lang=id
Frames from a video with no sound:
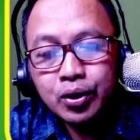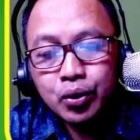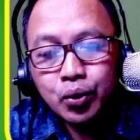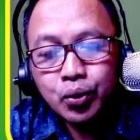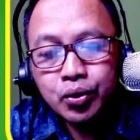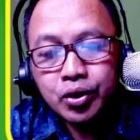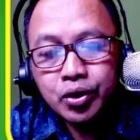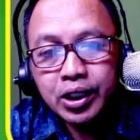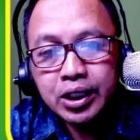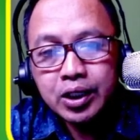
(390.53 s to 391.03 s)

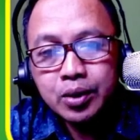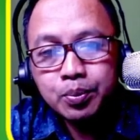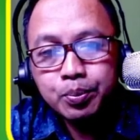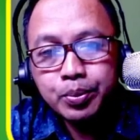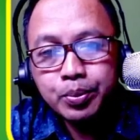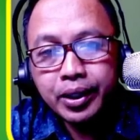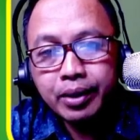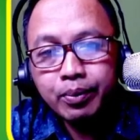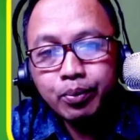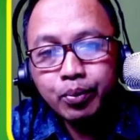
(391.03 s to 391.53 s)
sukses
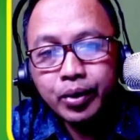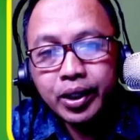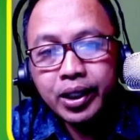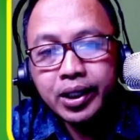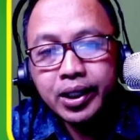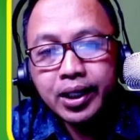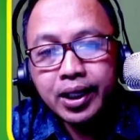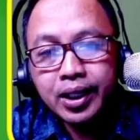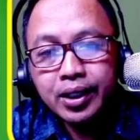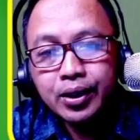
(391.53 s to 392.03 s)

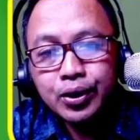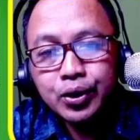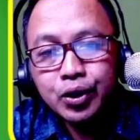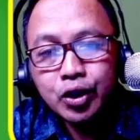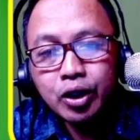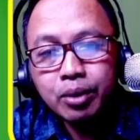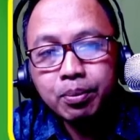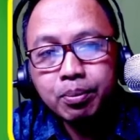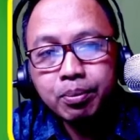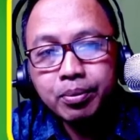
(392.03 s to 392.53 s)
BMW dan
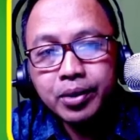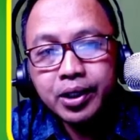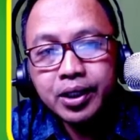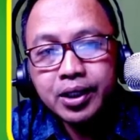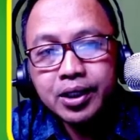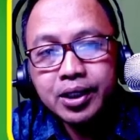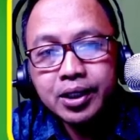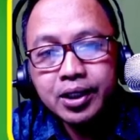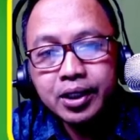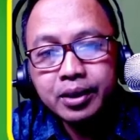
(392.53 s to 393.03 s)
job
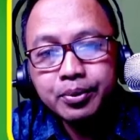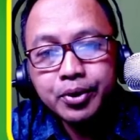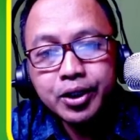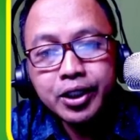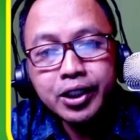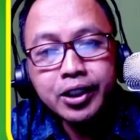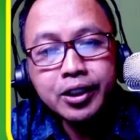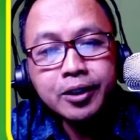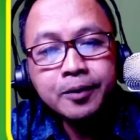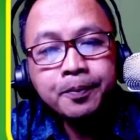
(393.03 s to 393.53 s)

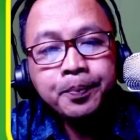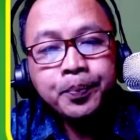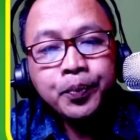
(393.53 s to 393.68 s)
description